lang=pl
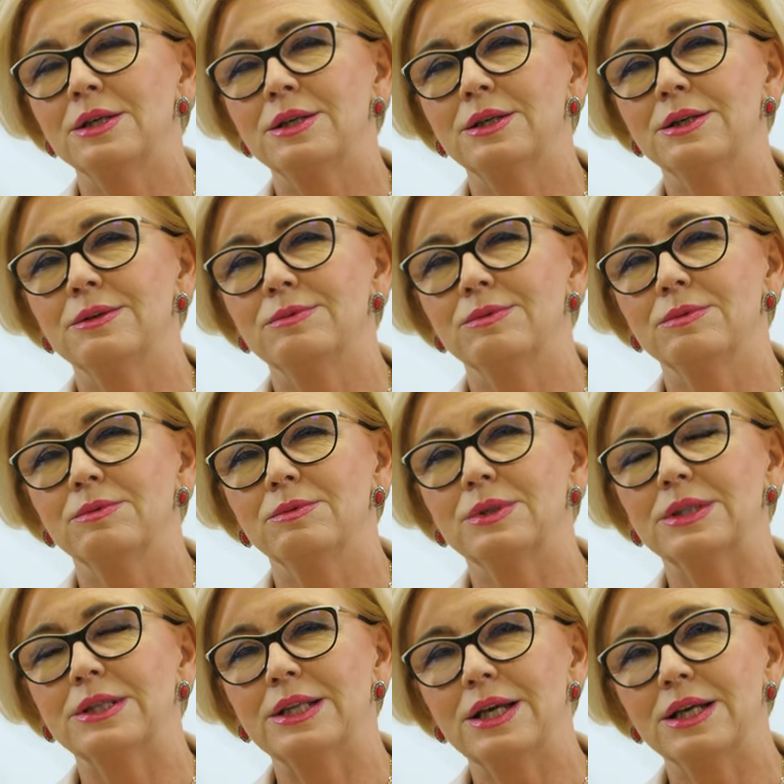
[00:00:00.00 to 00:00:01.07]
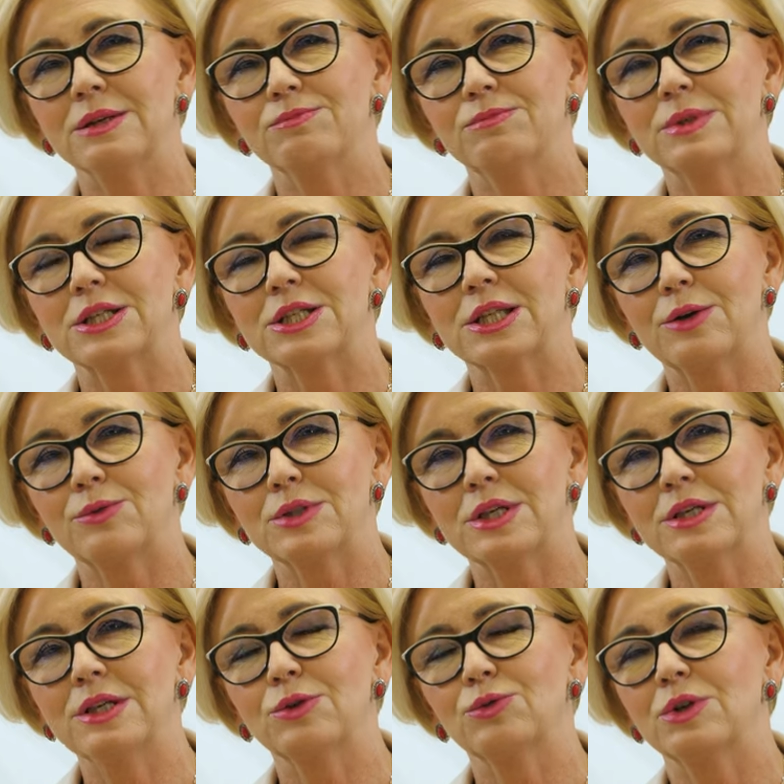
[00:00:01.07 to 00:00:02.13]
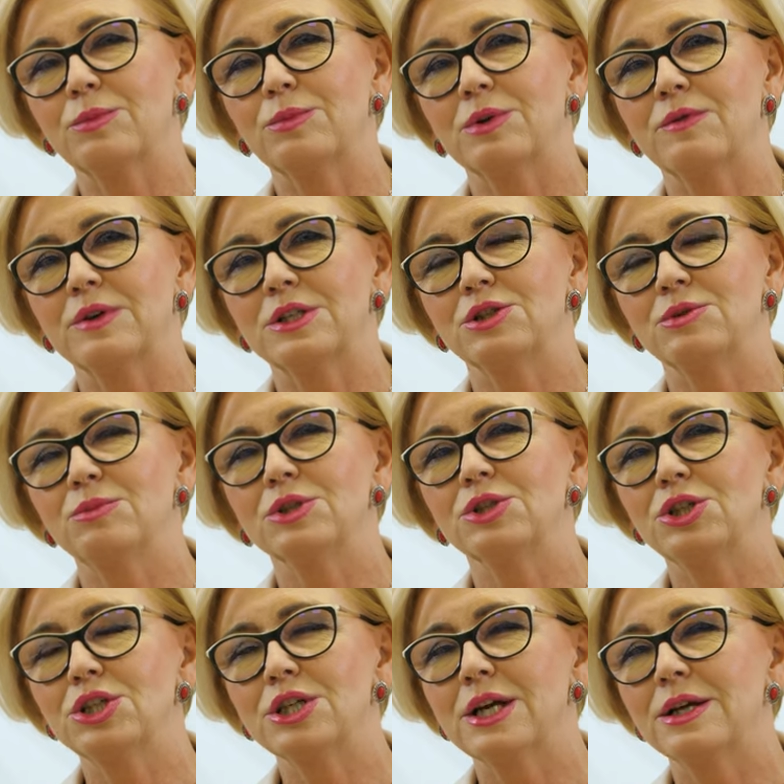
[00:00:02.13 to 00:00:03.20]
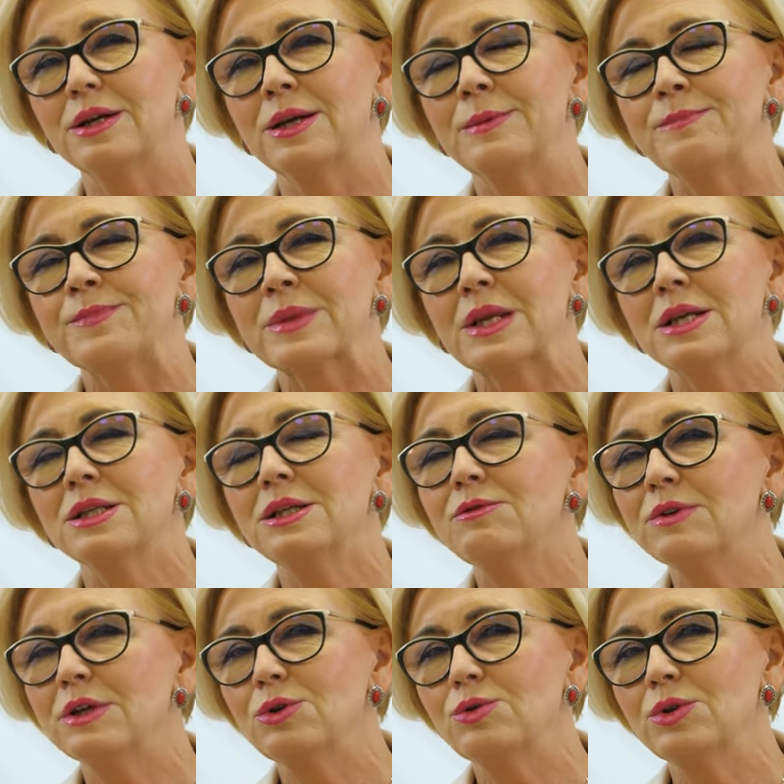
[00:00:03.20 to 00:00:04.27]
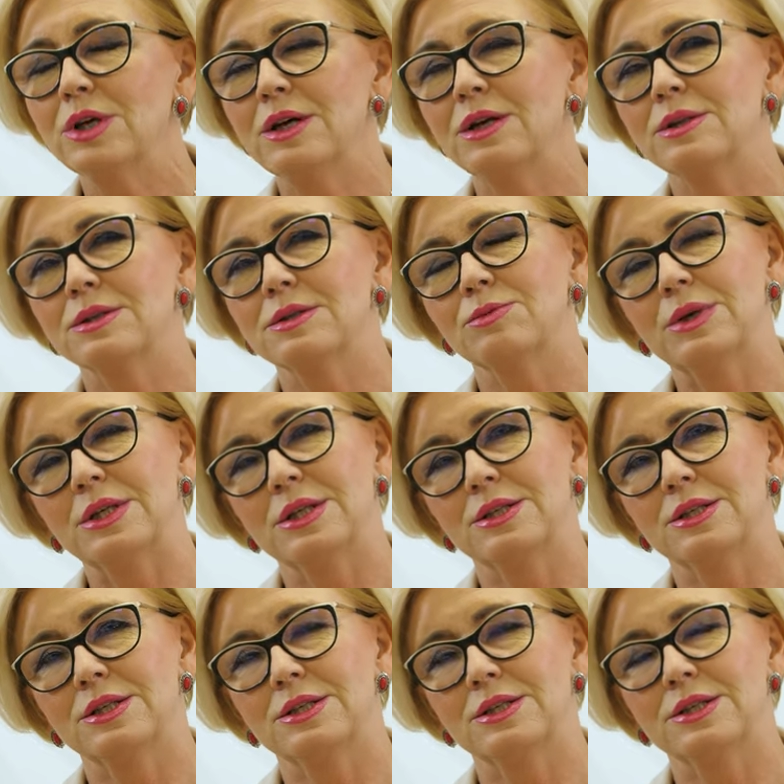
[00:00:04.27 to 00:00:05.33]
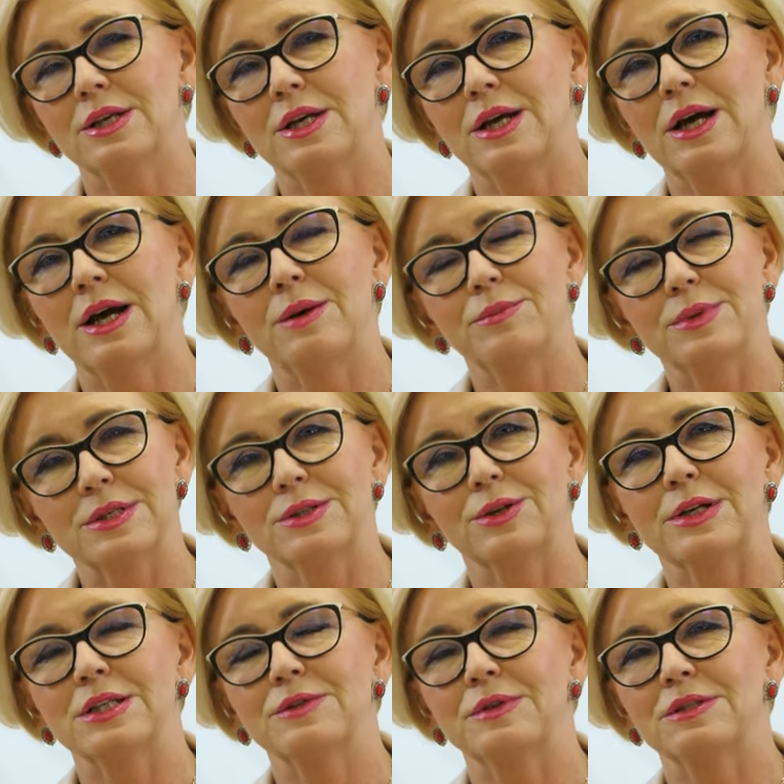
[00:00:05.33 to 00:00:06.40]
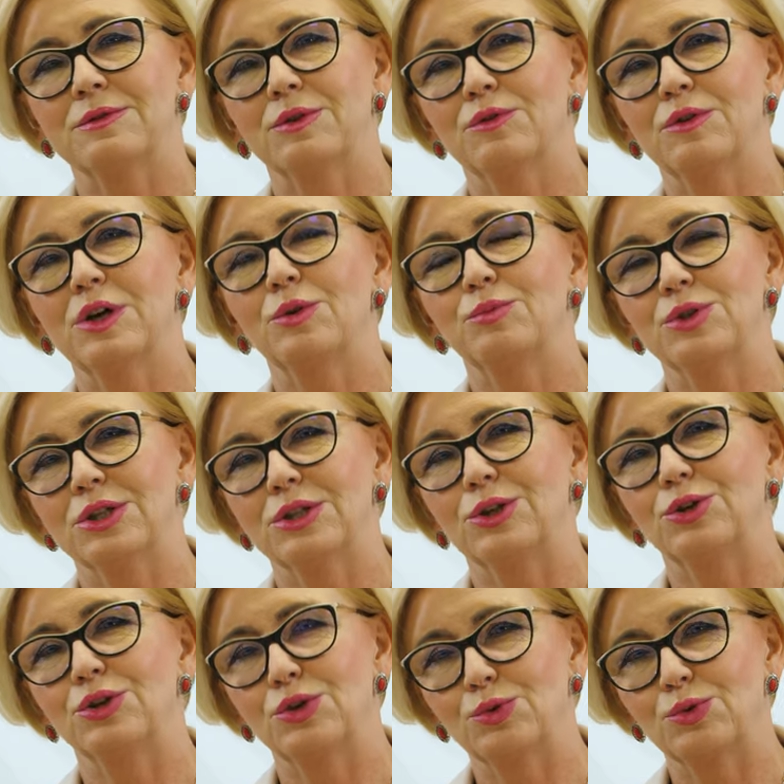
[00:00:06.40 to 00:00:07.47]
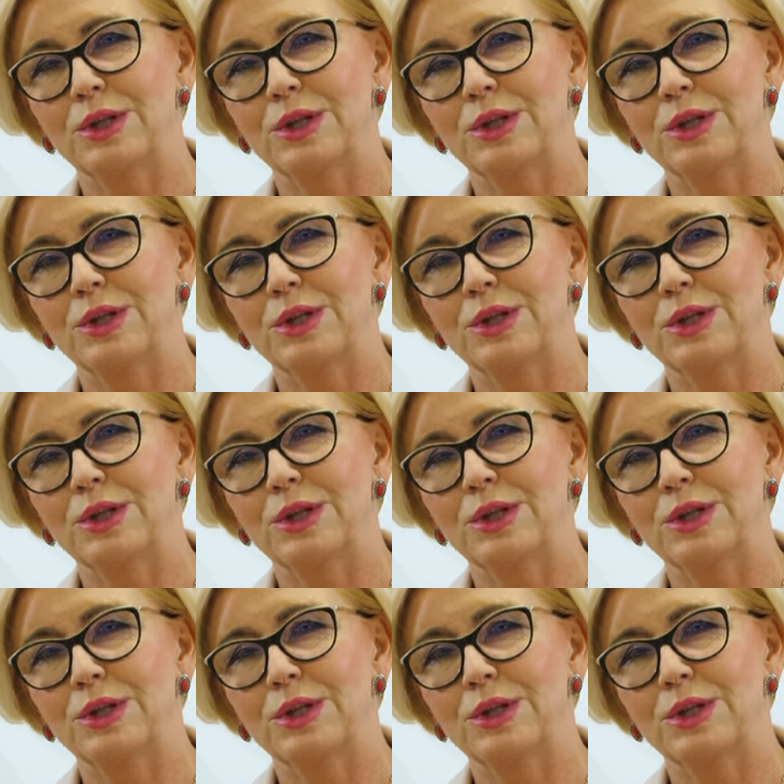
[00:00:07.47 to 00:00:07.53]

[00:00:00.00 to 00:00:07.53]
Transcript: I te kształcenie, które prowadzimy dzisiaj, niweluje złe decyzje, a bez doradztwa zawodowego by się to nie